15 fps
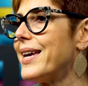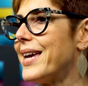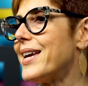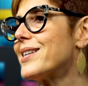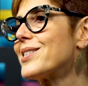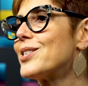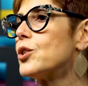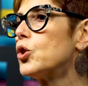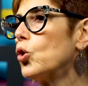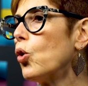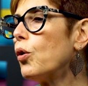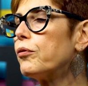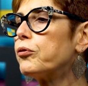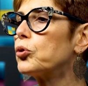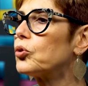esse
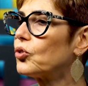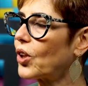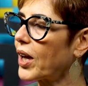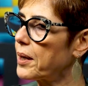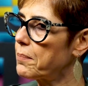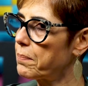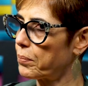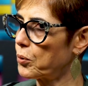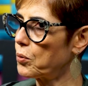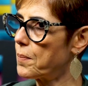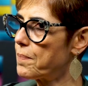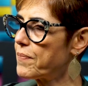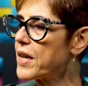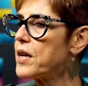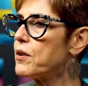novo tempo
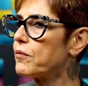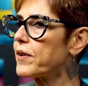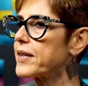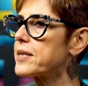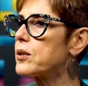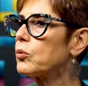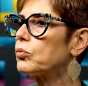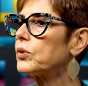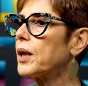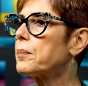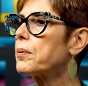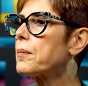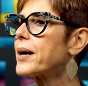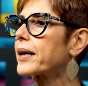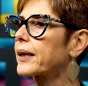vai ser um
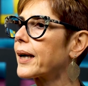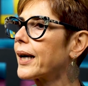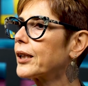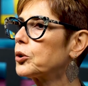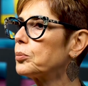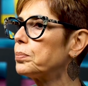tempo marcado